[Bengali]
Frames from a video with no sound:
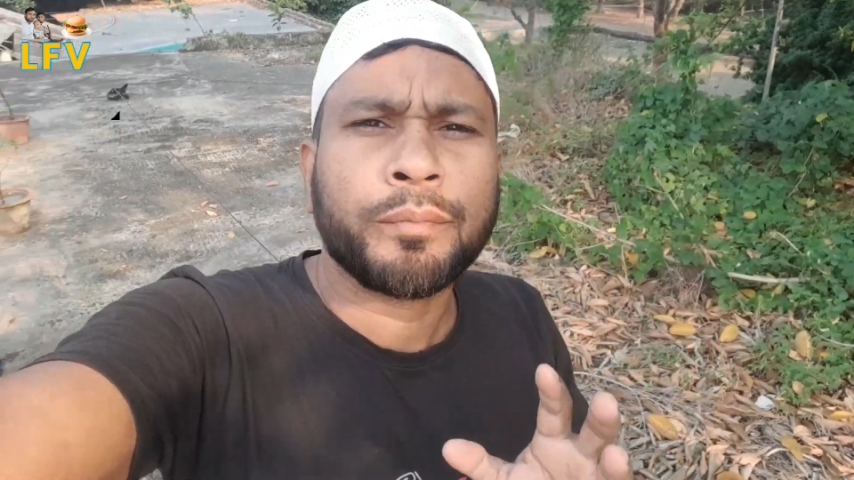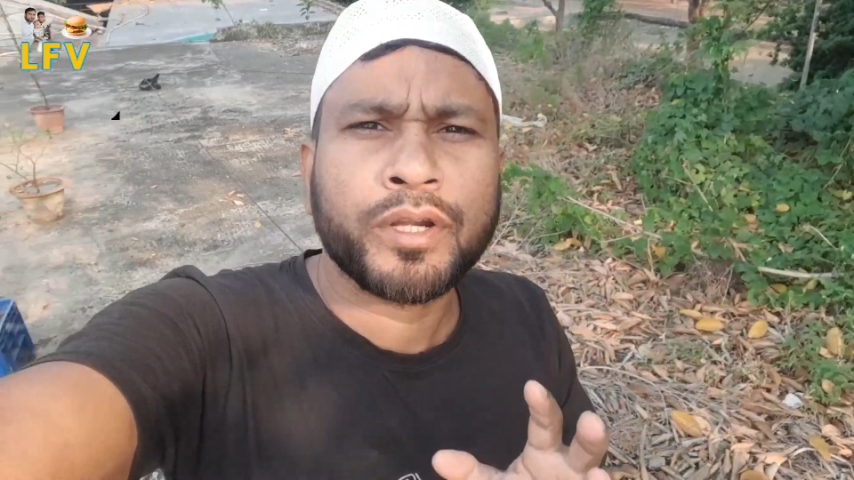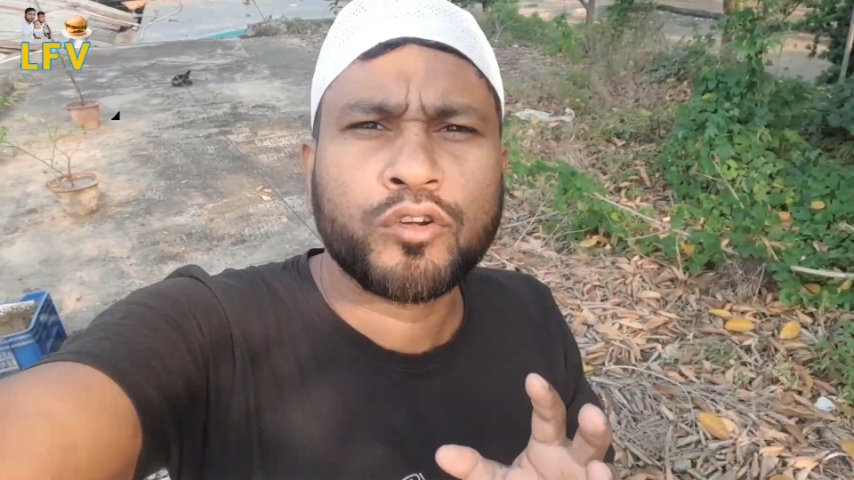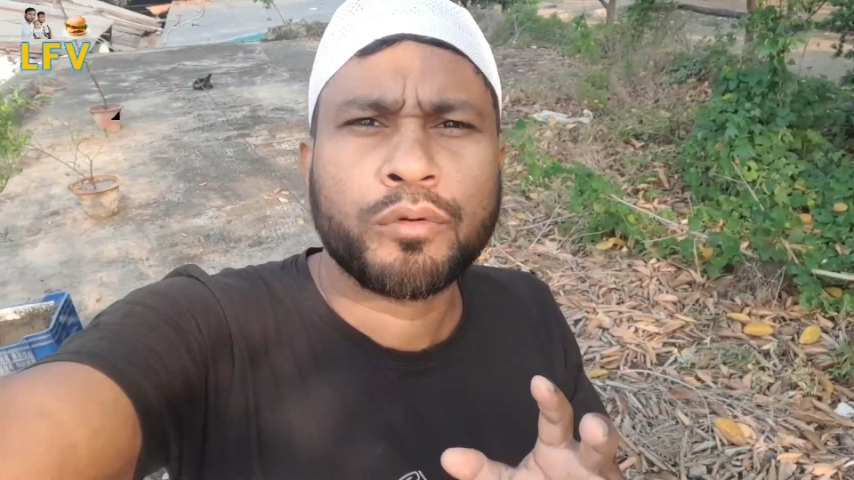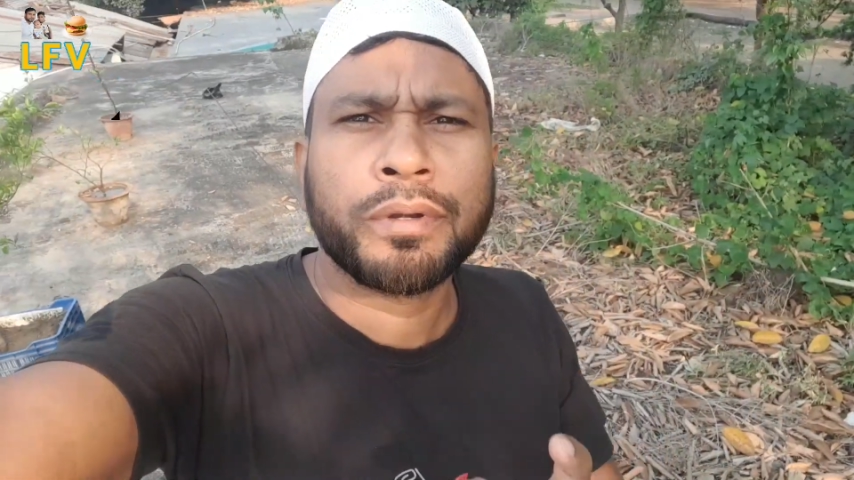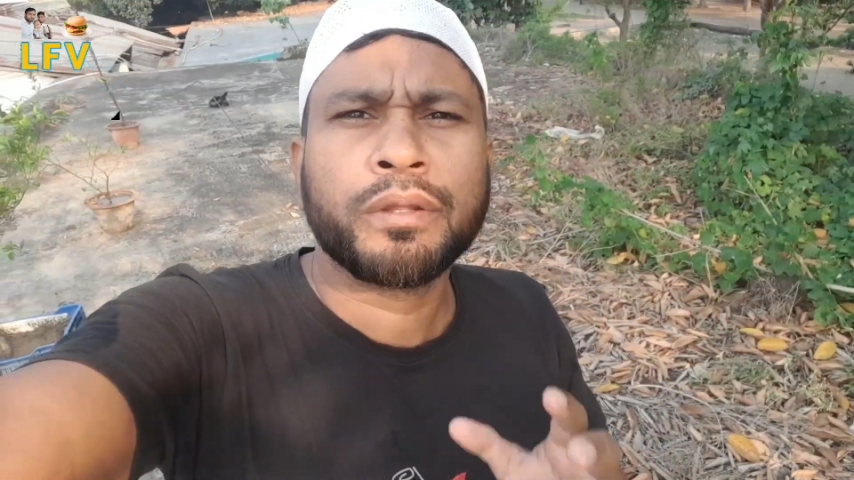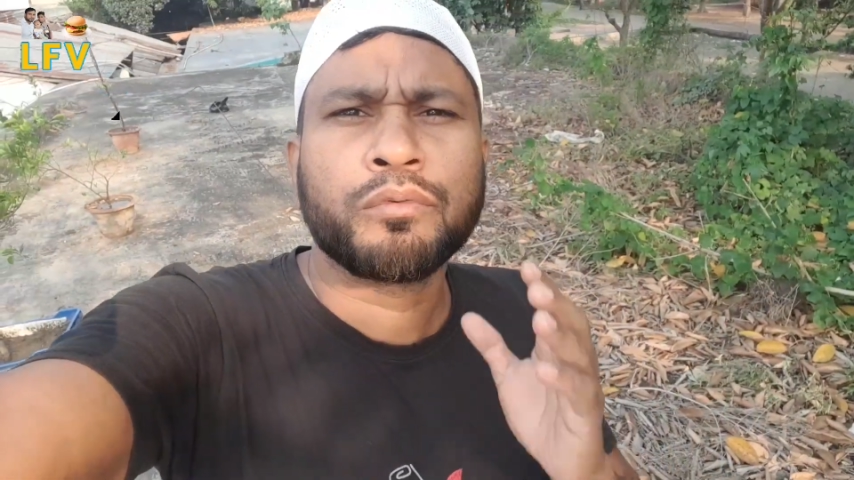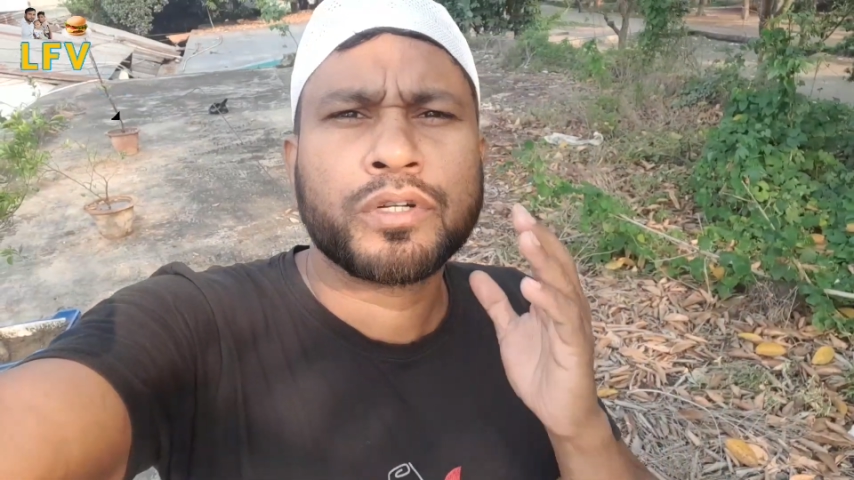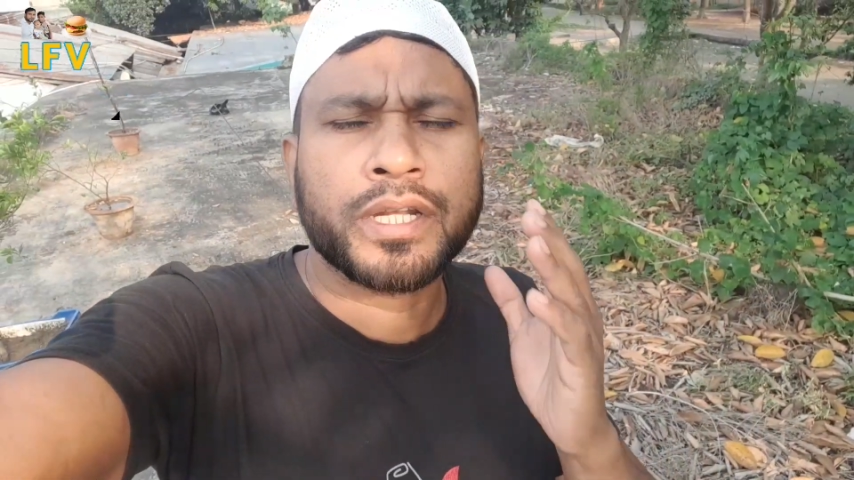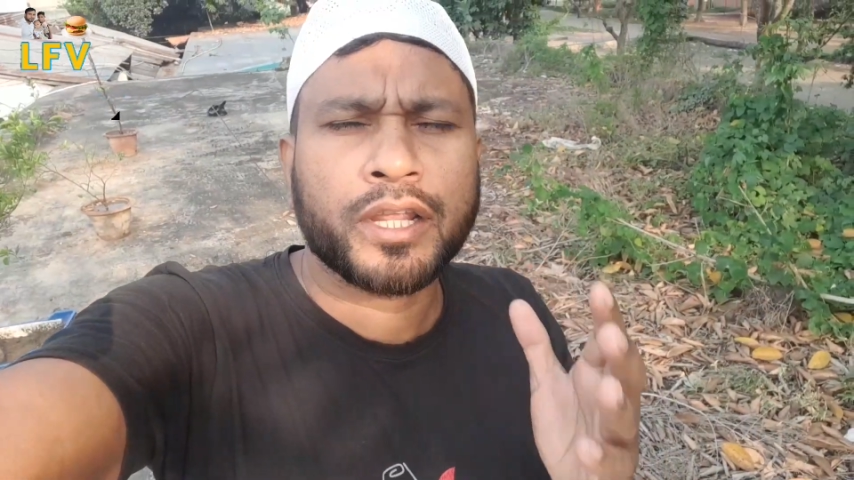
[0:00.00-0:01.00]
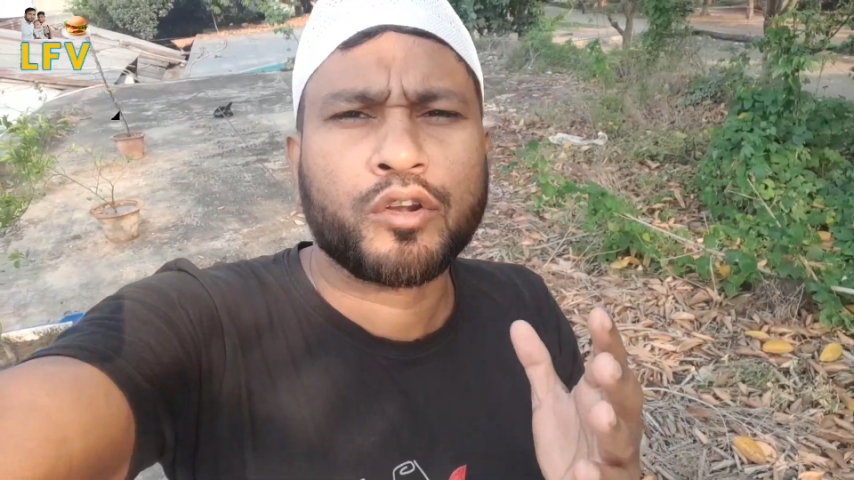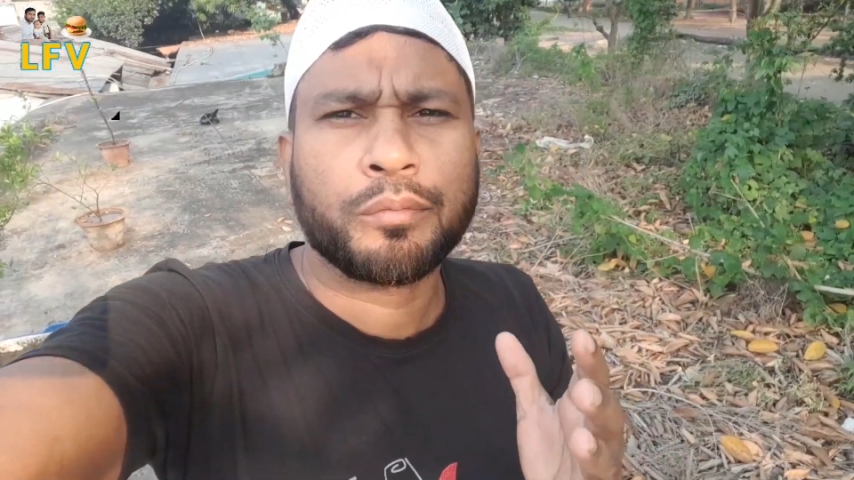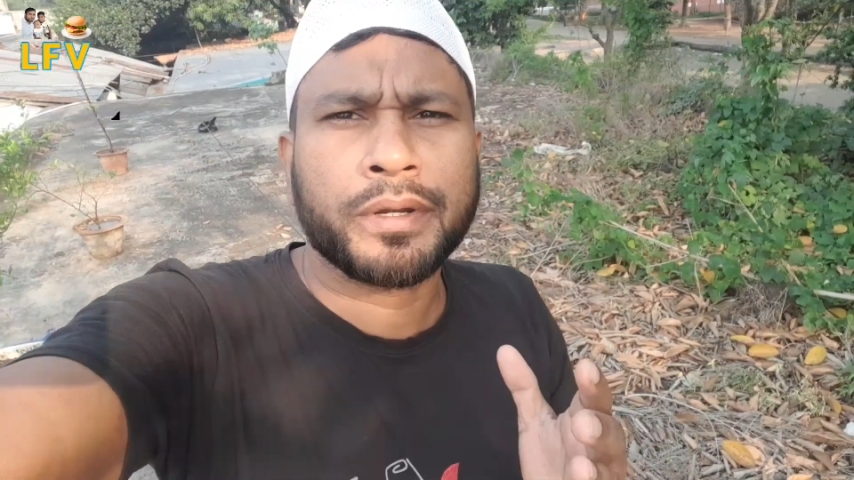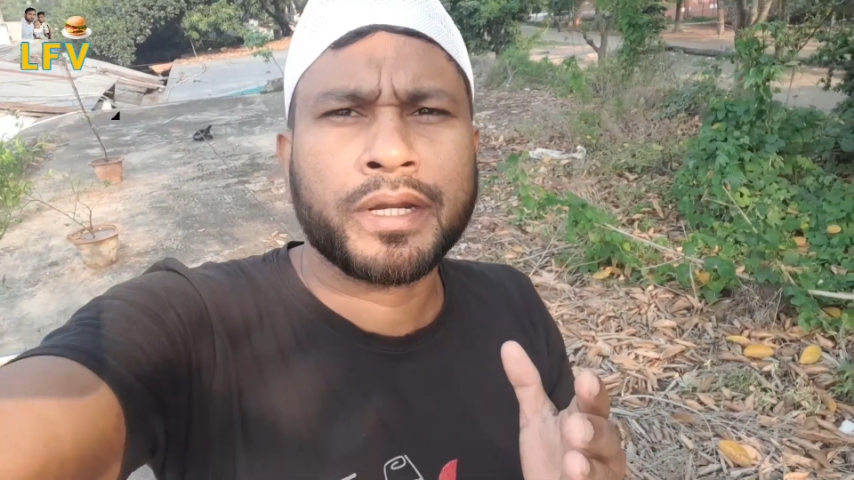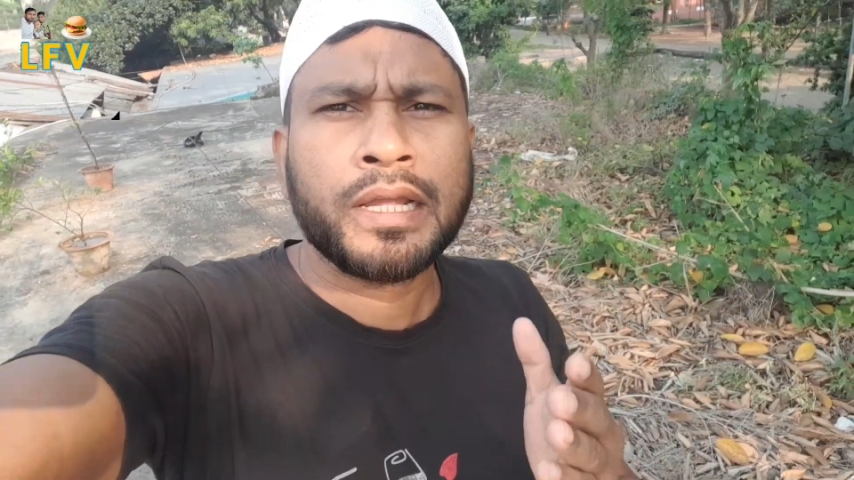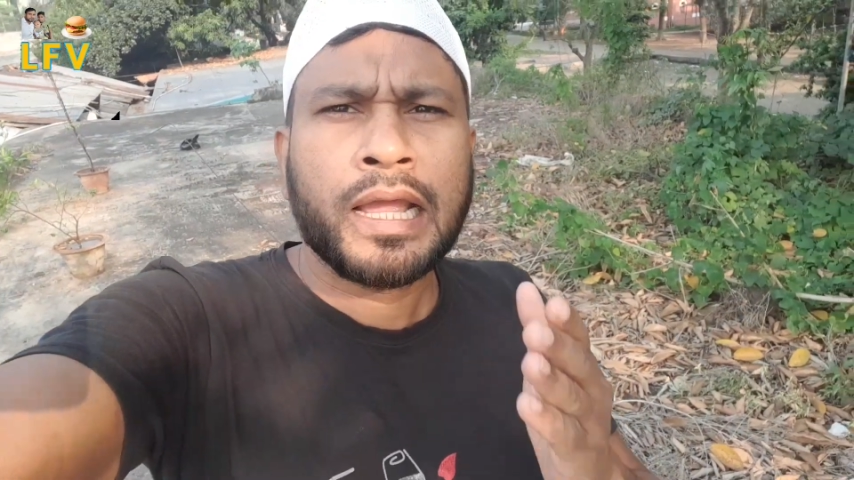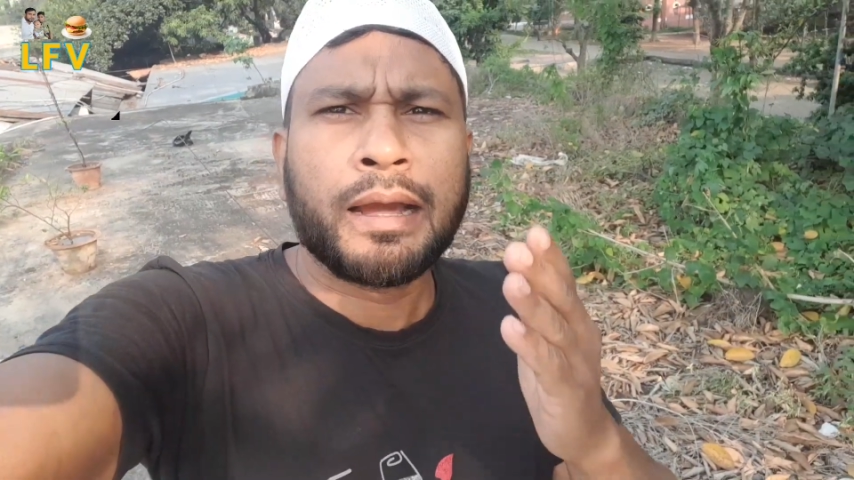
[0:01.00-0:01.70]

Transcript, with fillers: কমেন্ট করবেন এবং শেয়ার করবেন